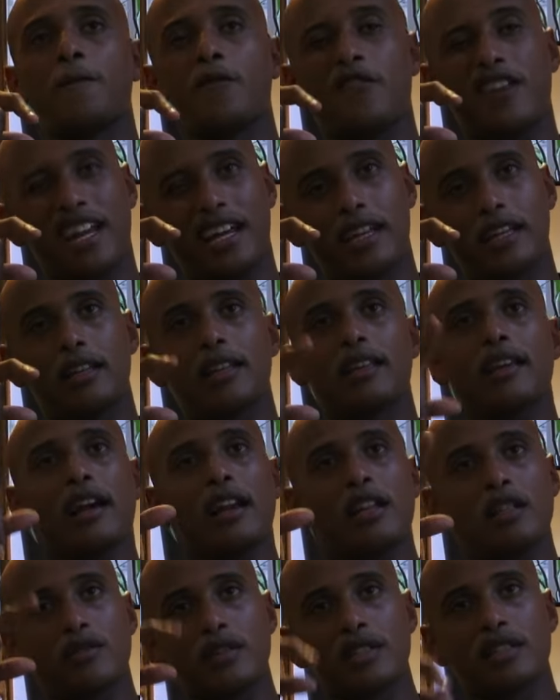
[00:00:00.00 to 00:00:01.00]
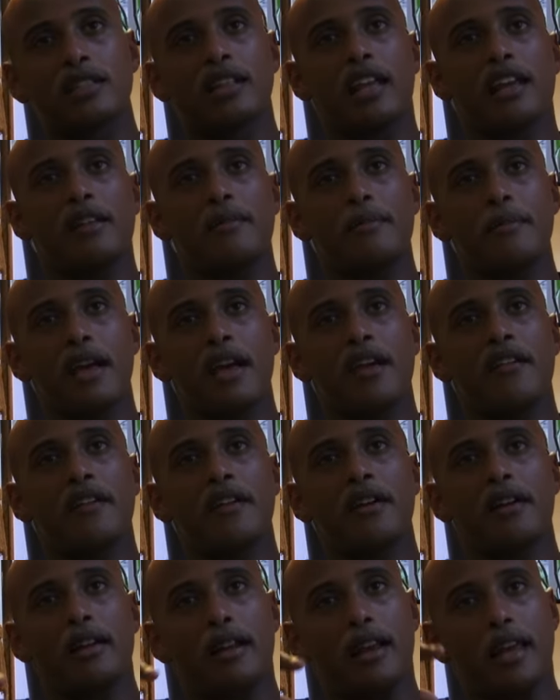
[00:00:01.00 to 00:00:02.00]
Frage ich dich alles, was in deinem
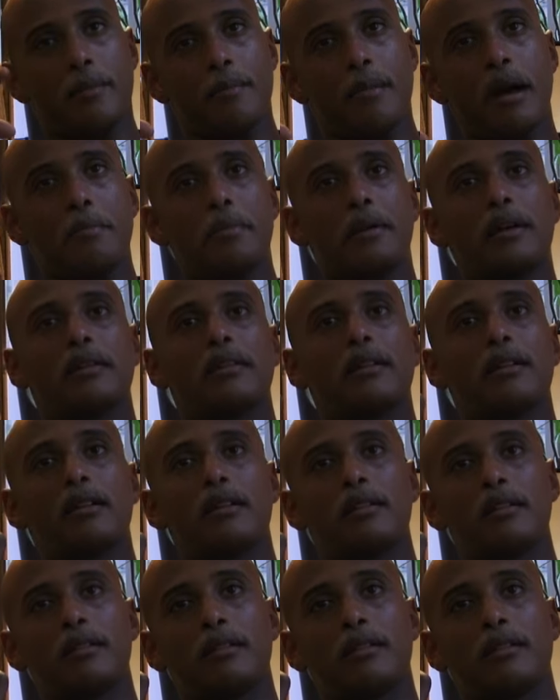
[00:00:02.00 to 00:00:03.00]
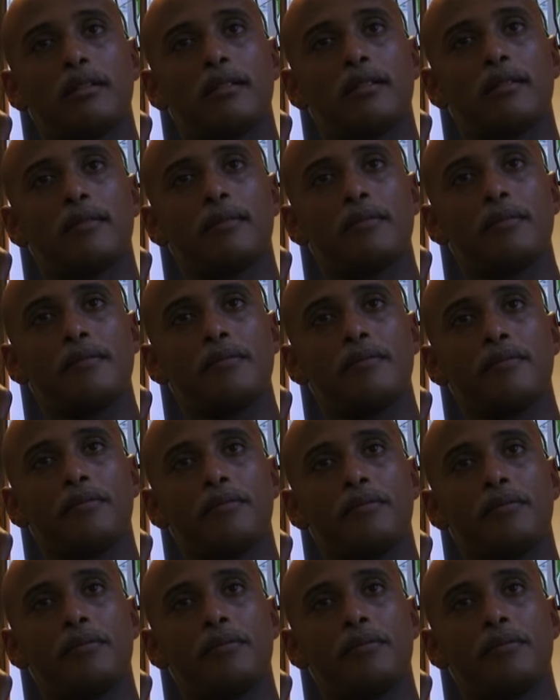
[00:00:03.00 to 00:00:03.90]
äh, äh Leben abgeht? Nee,